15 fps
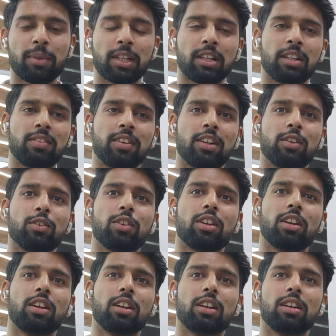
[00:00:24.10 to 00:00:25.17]
मैं बताने वाला हूँ
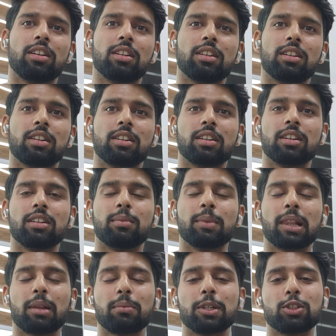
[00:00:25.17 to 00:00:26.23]
कि आ, आ,
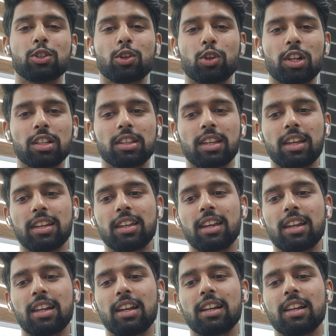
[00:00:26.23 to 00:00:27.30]
मतलब बच्चों को लगता है कि
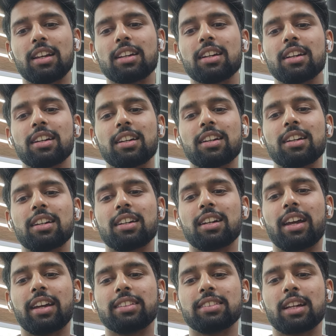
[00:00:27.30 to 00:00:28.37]
अलग अलग
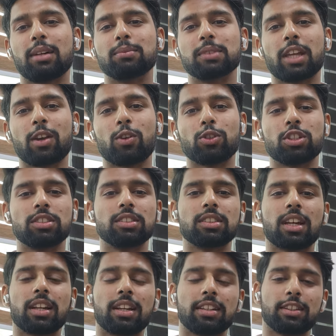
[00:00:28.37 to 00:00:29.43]
एग्ज़ाम्स के
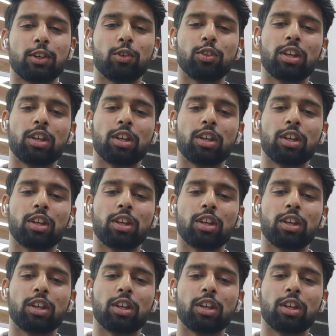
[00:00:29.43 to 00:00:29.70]
क्वेश्चंस करने से